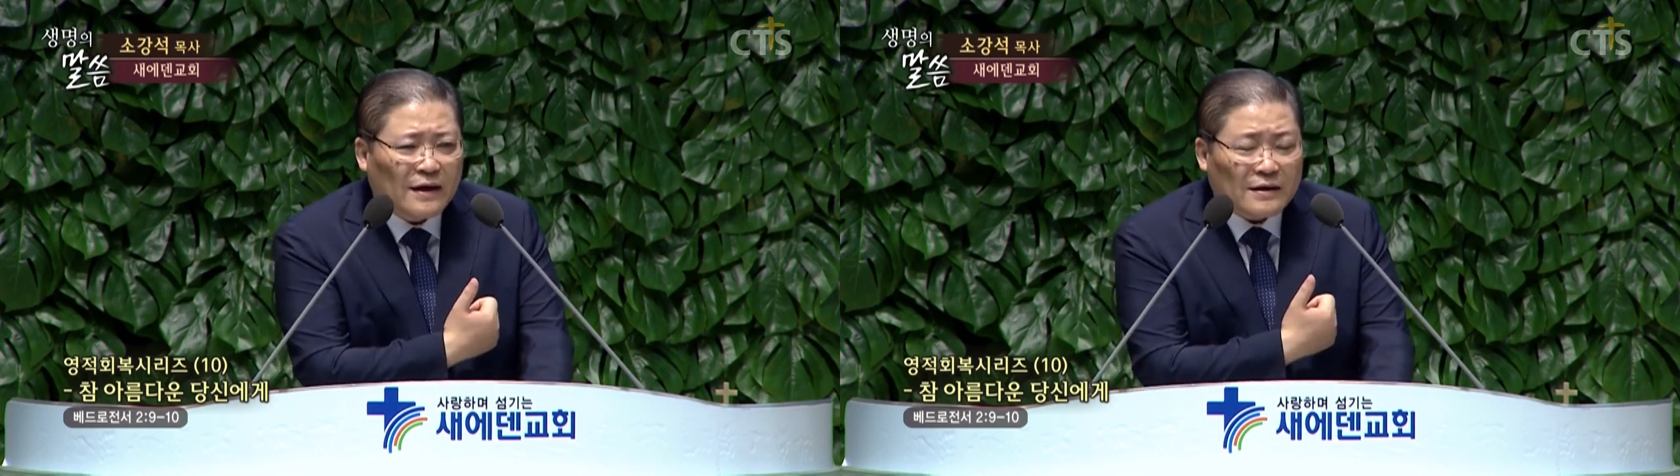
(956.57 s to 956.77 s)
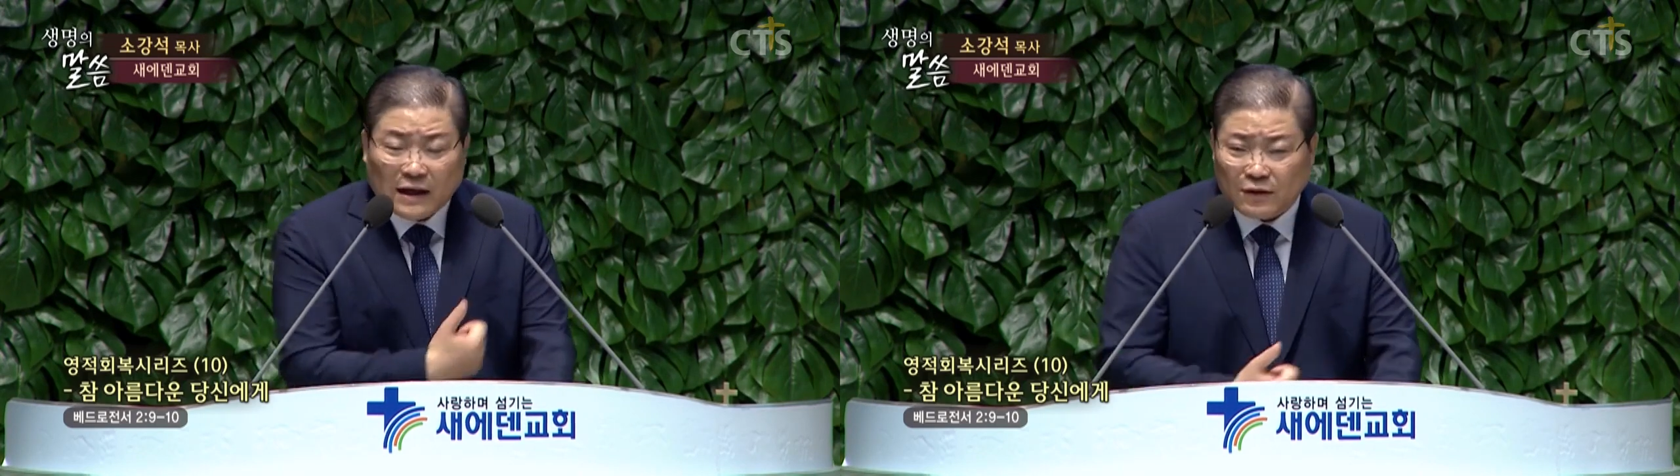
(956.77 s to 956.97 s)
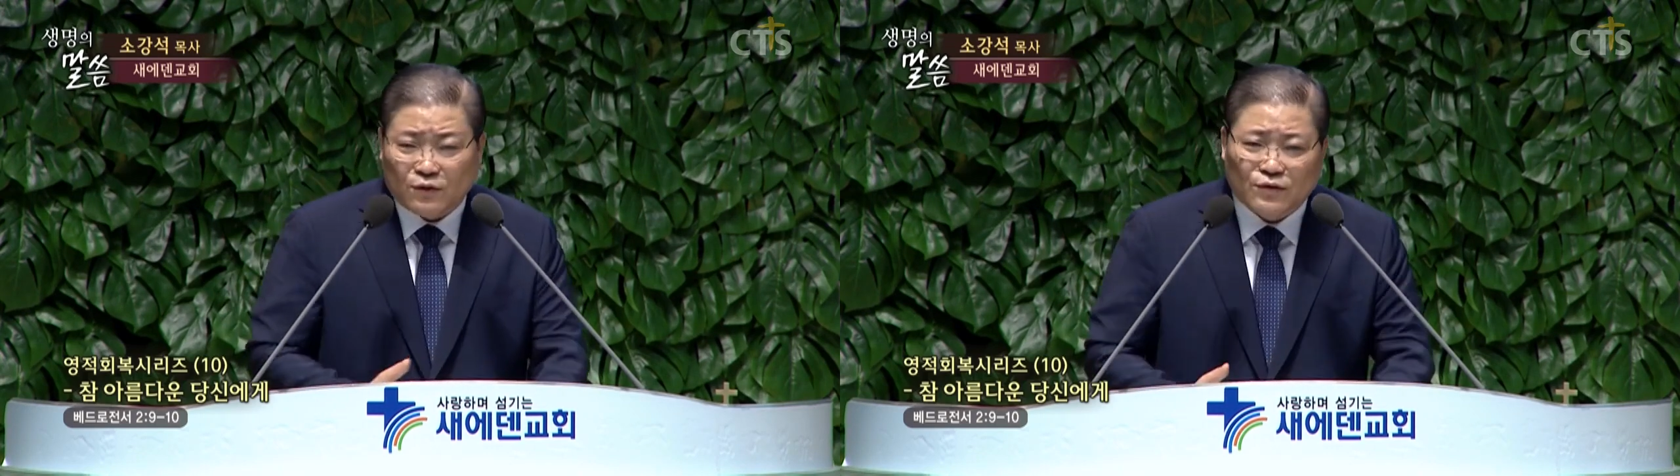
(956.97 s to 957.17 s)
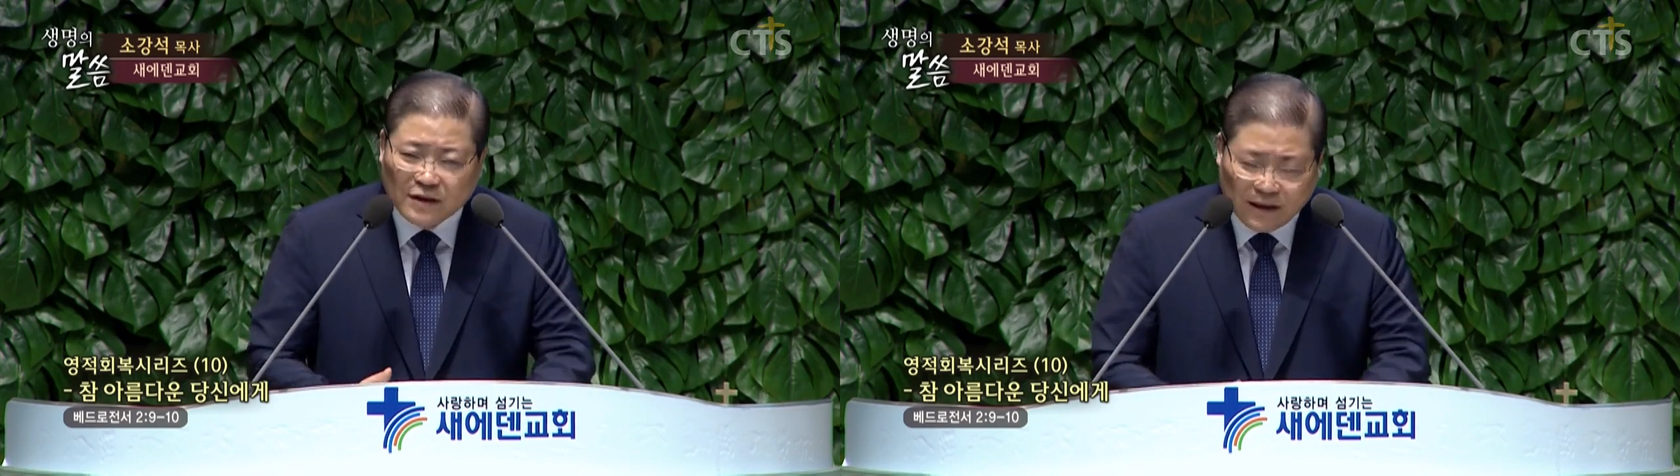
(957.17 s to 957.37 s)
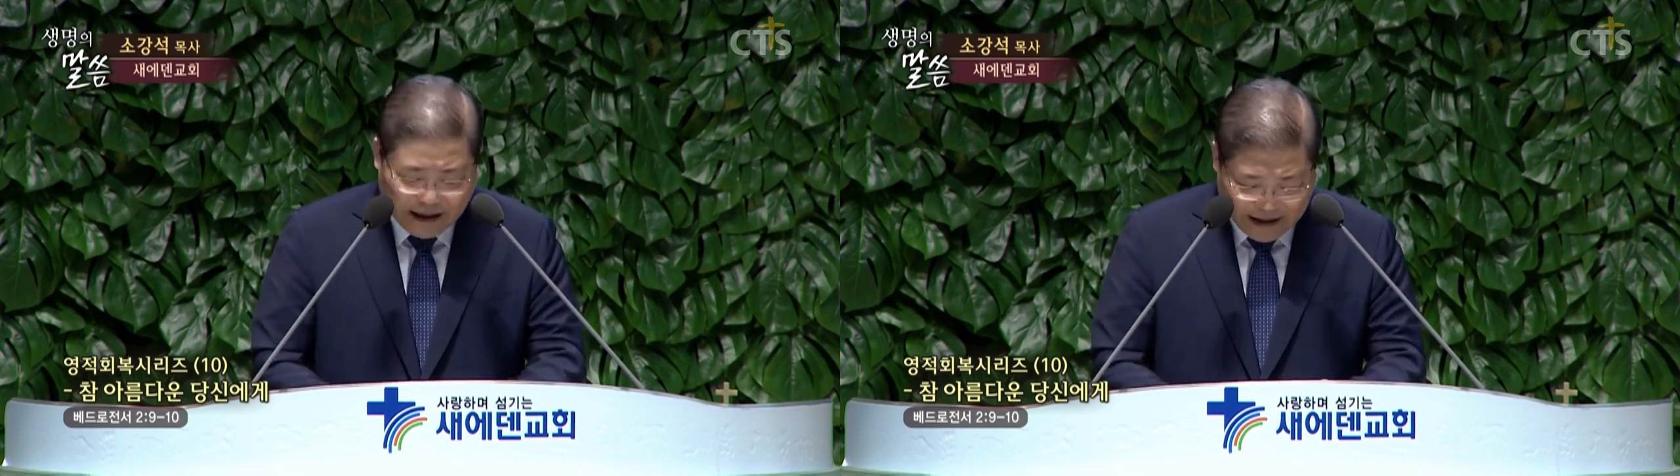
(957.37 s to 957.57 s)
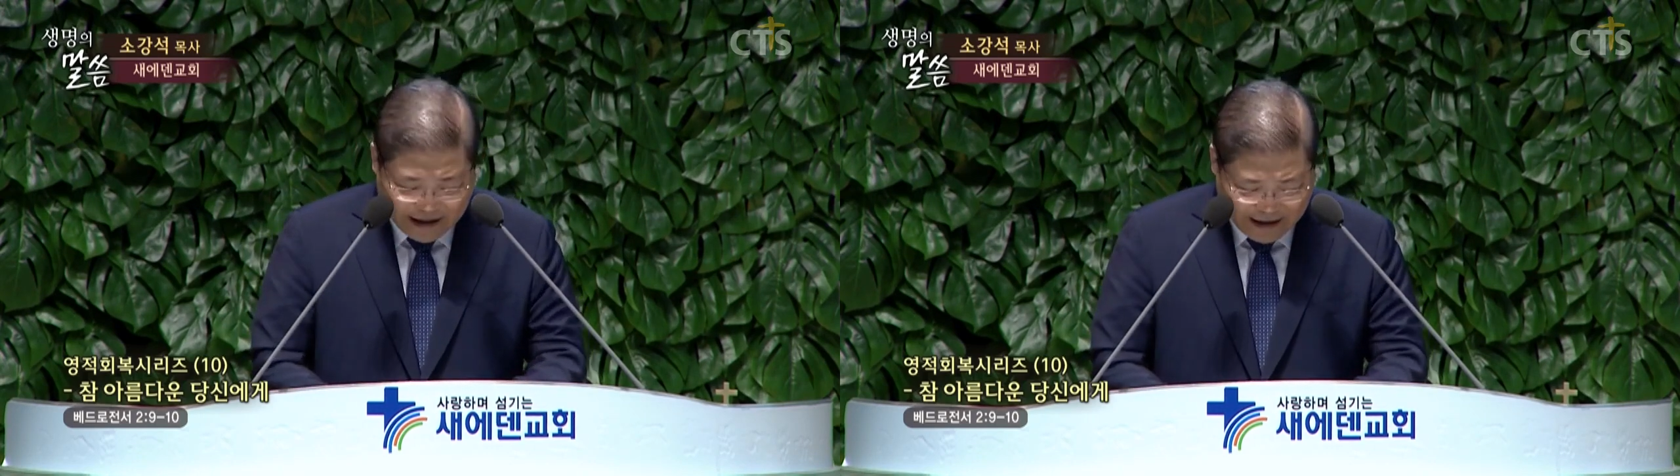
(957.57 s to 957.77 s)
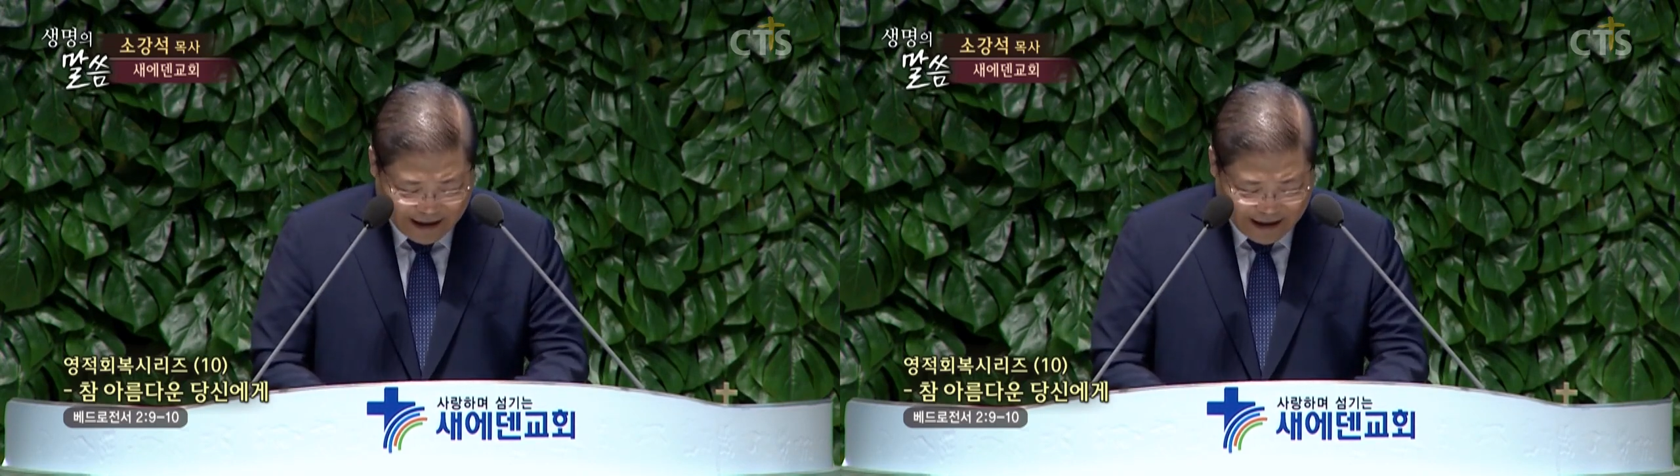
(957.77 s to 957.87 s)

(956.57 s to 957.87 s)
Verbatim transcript: 나는 누구인가?